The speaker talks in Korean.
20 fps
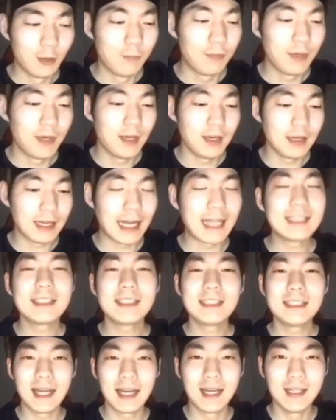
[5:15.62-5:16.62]
옆에
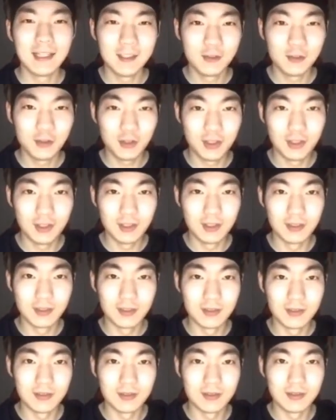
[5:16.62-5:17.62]
같이 달릴 수
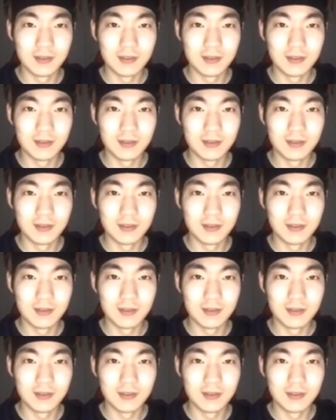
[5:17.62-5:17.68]
있는